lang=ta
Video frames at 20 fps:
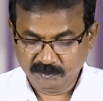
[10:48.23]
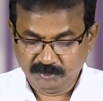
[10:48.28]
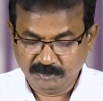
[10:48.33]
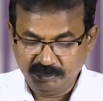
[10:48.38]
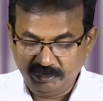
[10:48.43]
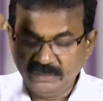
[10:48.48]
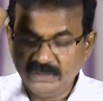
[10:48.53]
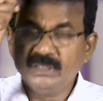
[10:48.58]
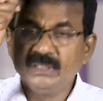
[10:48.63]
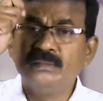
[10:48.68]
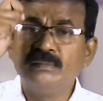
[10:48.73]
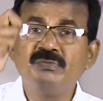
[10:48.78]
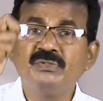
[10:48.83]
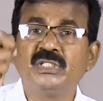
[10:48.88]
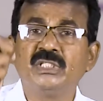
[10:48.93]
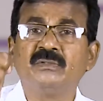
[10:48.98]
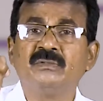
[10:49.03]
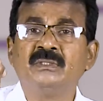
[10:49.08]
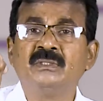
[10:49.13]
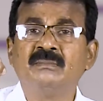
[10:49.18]
புதிதும்
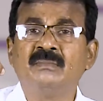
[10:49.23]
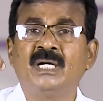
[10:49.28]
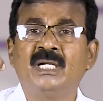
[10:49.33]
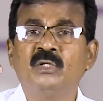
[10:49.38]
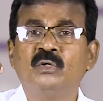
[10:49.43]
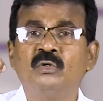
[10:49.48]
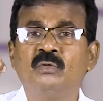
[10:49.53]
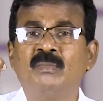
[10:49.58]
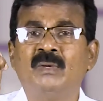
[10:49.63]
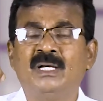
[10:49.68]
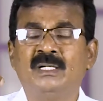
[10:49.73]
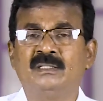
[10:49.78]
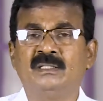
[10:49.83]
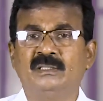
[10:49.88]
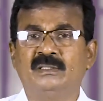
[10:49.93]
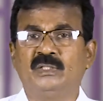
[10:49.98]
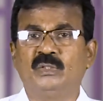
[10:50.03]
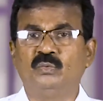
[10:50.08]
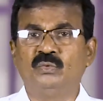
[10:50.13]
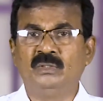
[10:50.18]
ஜீவனமான ஒரு
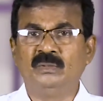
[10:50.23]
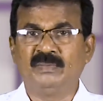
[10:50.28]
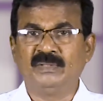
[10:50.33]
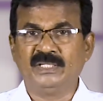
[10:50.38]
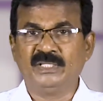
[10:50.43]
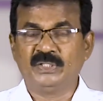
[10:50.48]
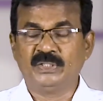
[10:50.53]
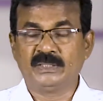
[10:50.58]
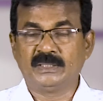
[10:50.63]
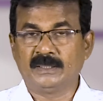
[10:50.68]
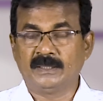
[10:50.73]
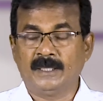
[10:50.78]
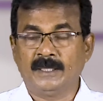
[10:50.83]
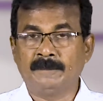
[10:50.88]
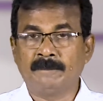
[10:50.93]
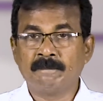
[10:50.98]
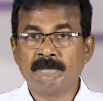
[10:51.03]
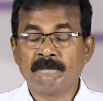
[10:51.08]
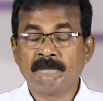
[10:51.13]
மார்க்கத்தை உண்டு பண்ணியிருக்கிறார்